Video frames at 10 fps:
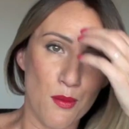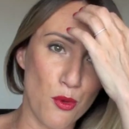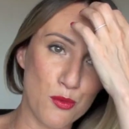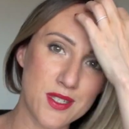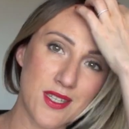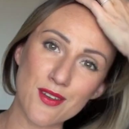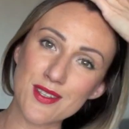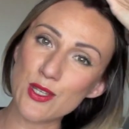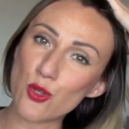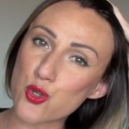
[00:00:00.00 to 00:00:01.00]
mon petit
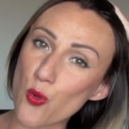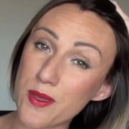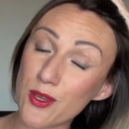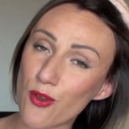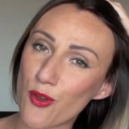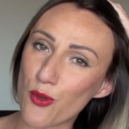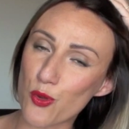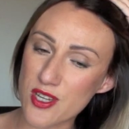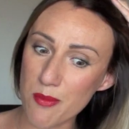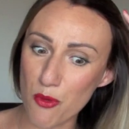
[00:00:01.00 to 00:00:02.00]
site de shopping
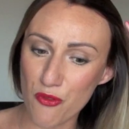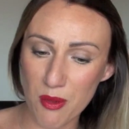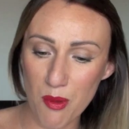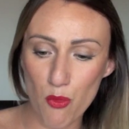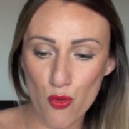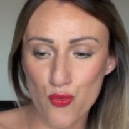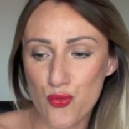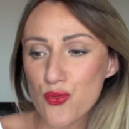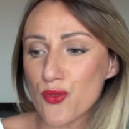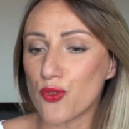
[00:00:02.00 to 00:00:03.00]
que j'aime vraiment beaucoup.
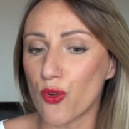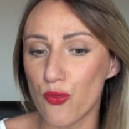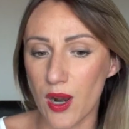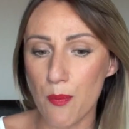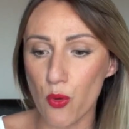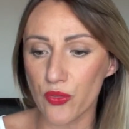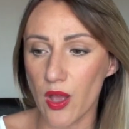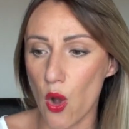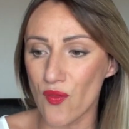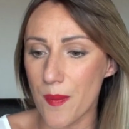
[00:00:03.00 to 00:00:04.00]
Donc voilà pour
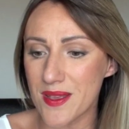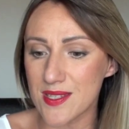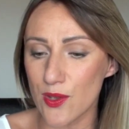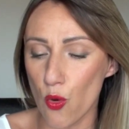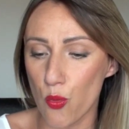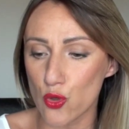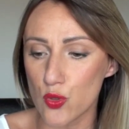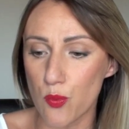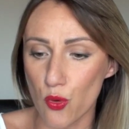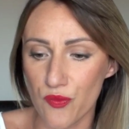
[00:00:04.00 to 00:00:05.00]
ça. On va passer aux
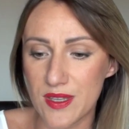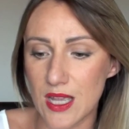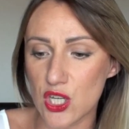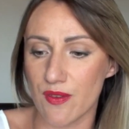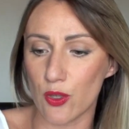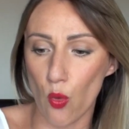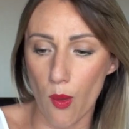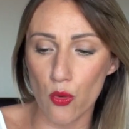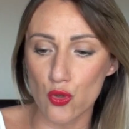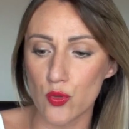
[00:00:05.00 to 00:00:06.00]
produits pour le visage avec
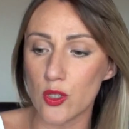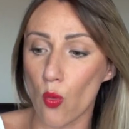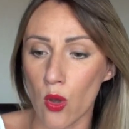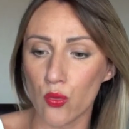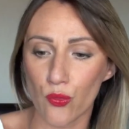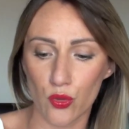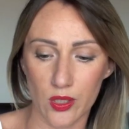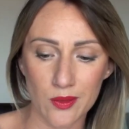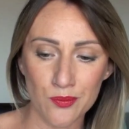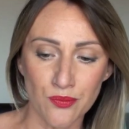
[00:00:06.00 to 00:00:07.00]
trois produits, trois nouveautés.